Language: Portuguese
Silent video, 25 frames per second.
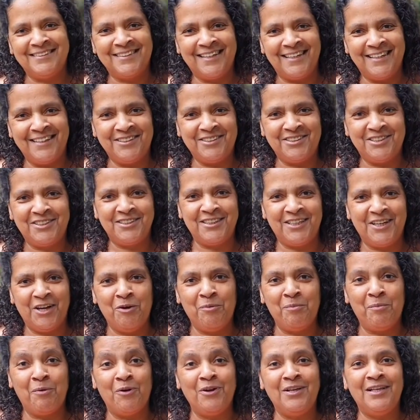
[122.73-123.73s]
gente.
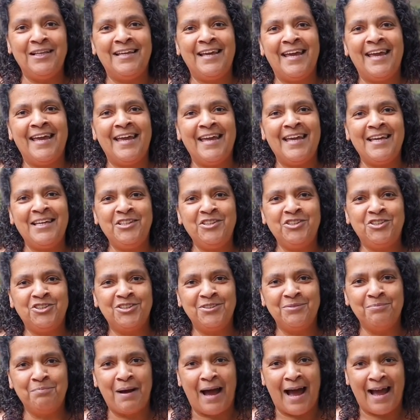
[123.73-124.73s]
Eu molhei
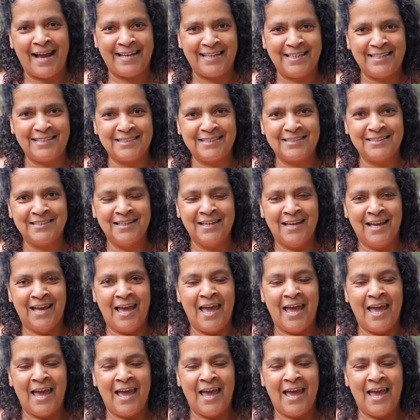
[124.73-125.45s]
demais.